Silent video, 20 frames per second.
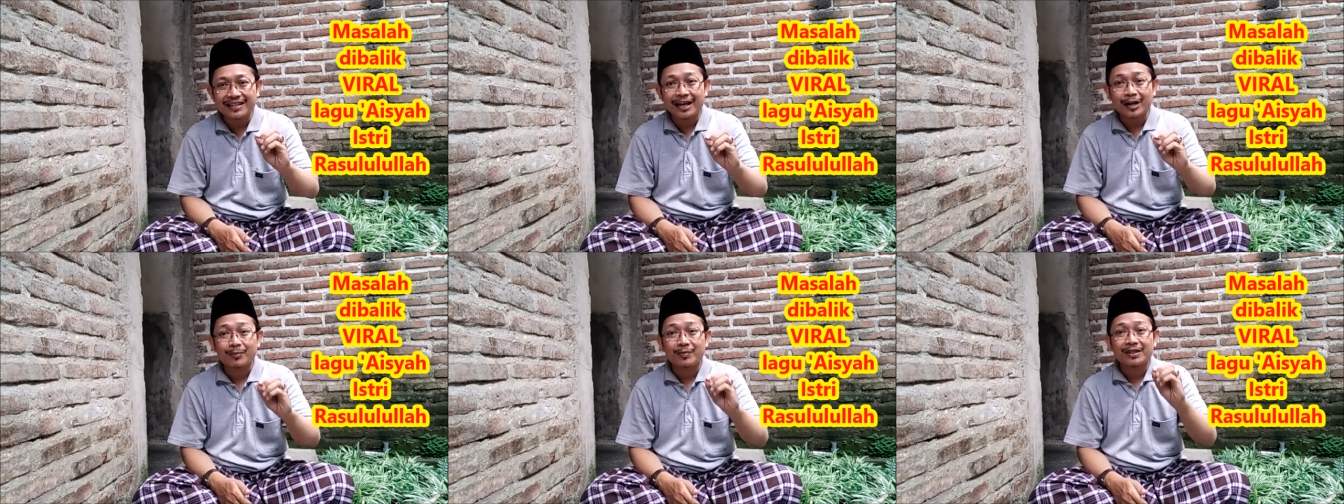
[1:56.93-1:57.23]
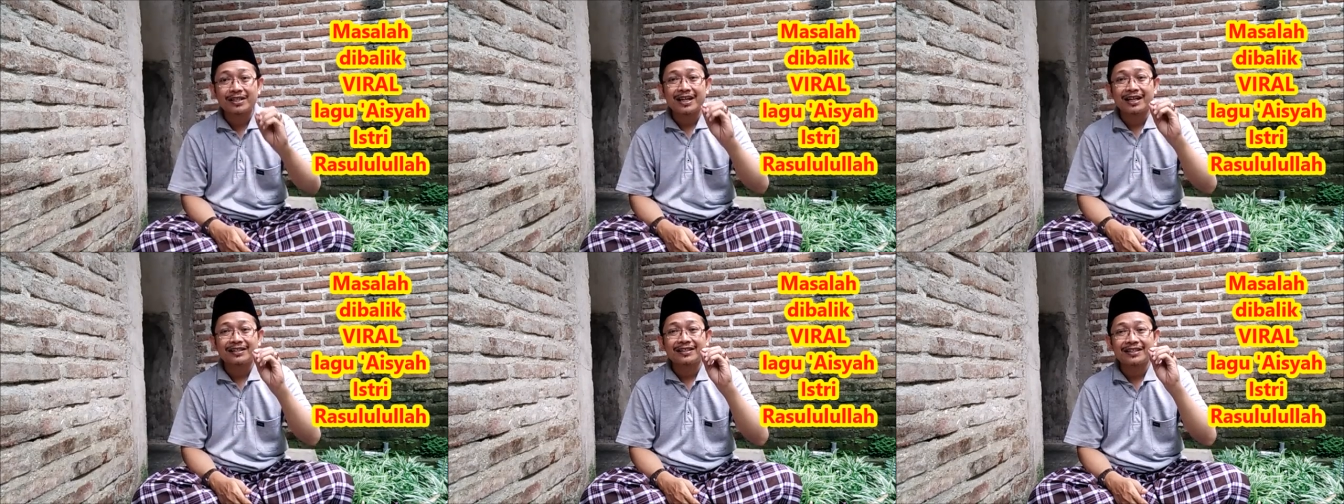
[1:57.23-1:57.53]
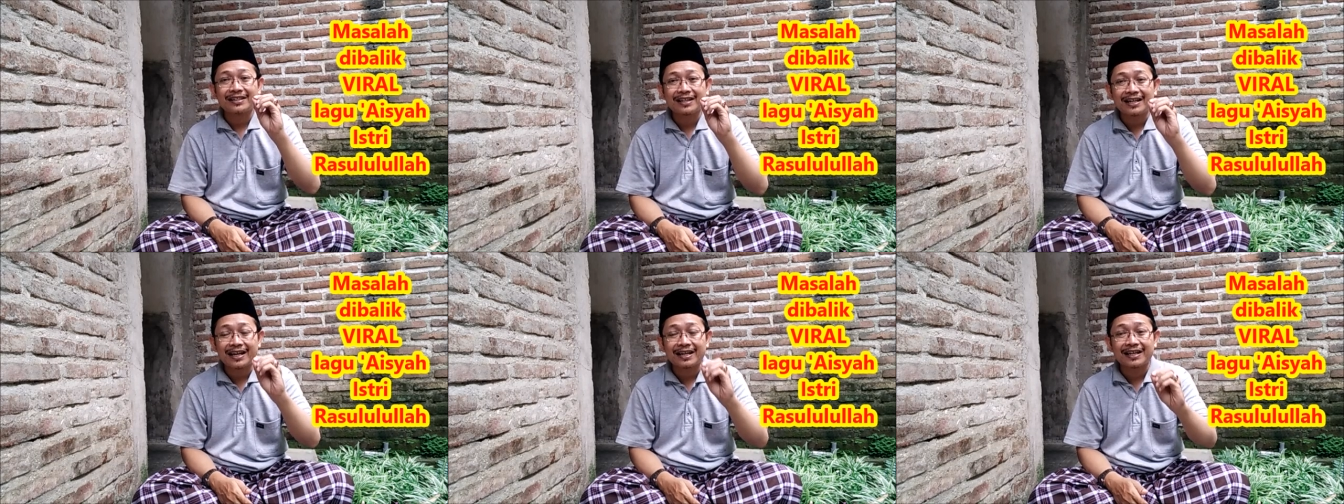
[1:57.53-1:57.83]
yang
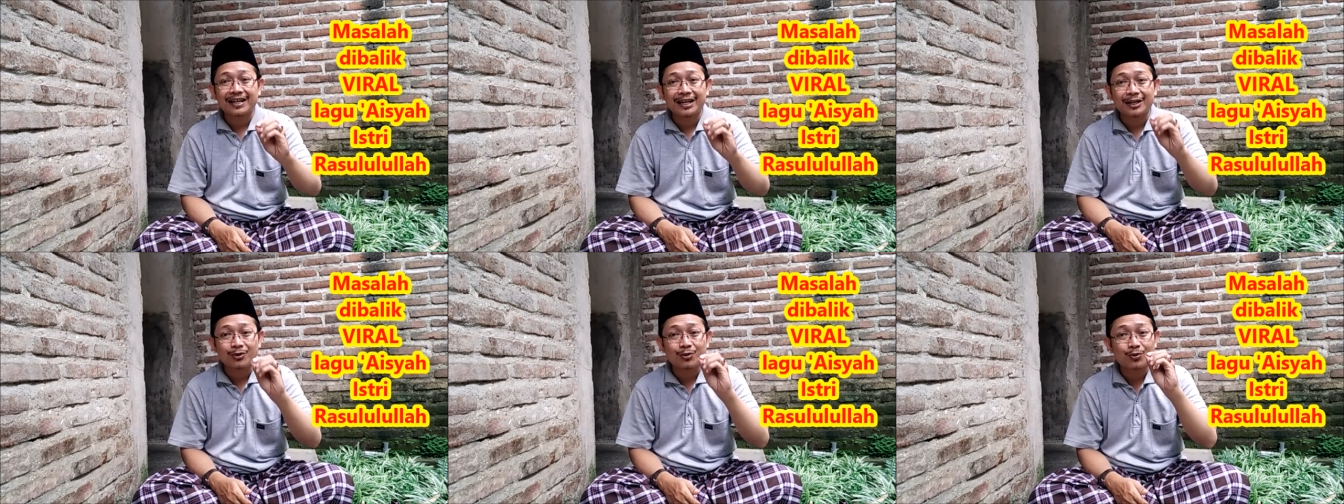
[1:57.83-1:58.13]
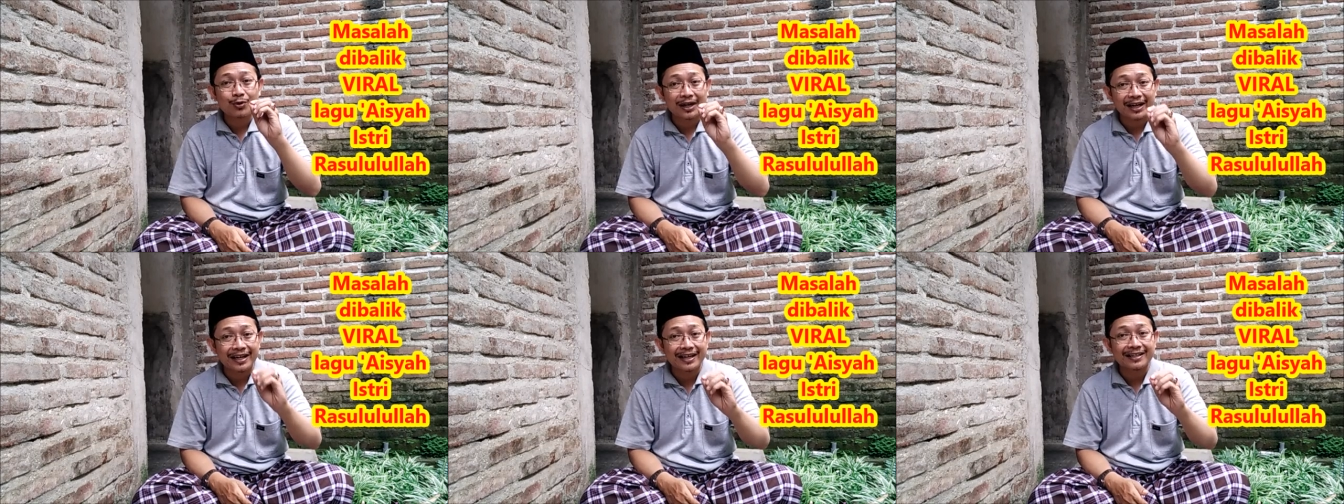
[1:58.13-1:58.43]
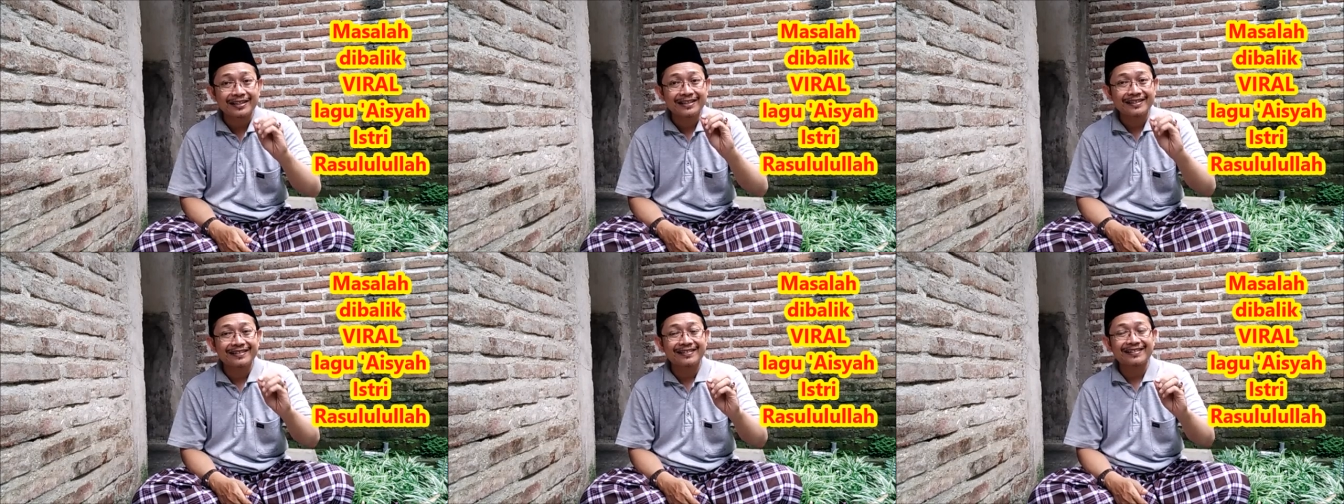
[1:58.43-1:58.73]
menyanyikan lagu
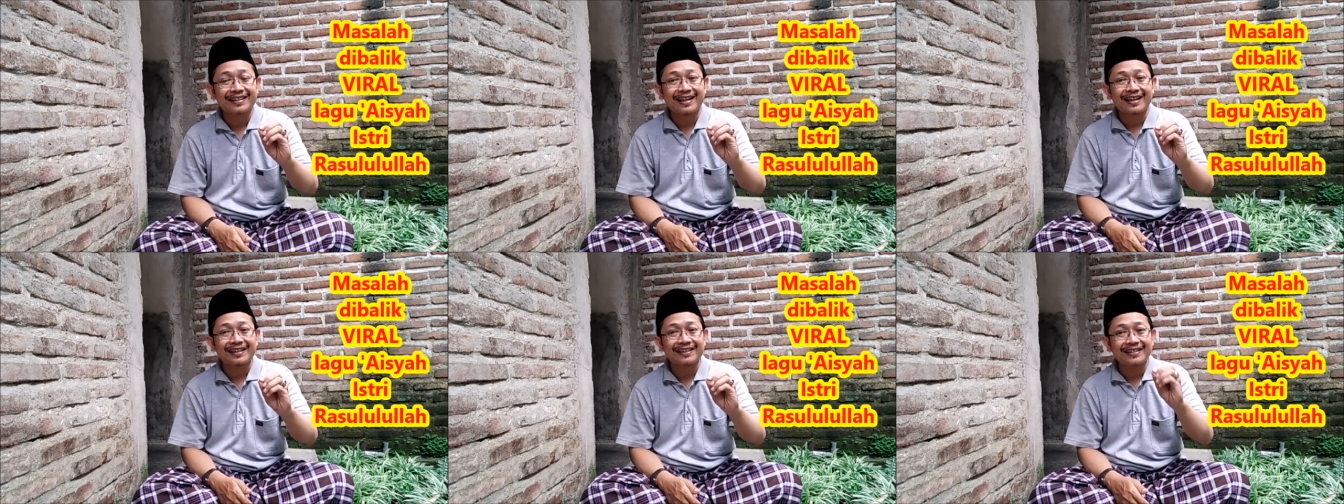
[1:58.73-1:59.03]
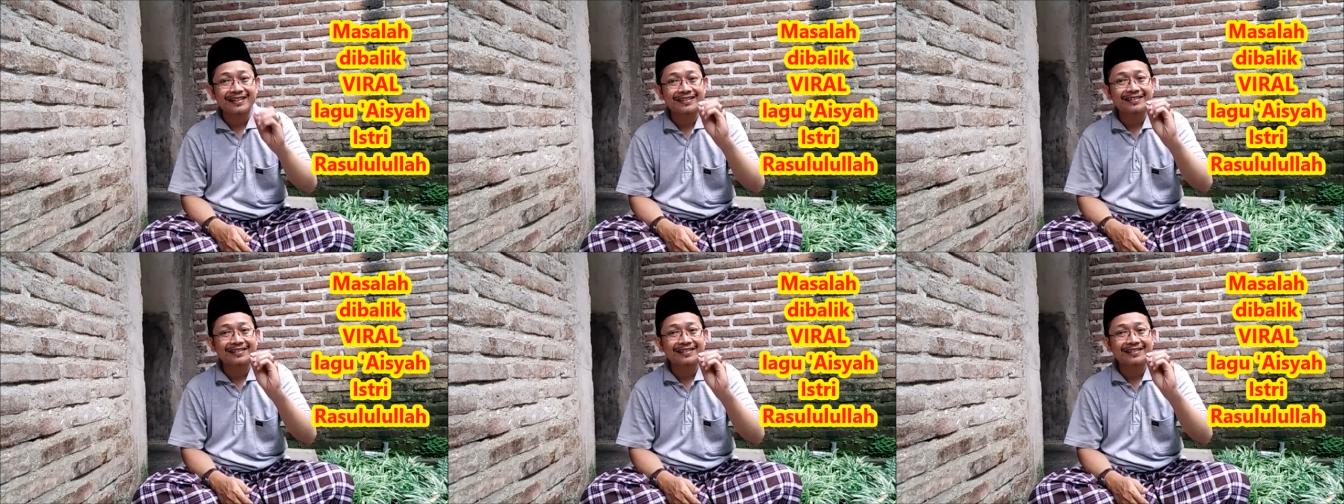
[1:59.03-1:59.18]
Aisyah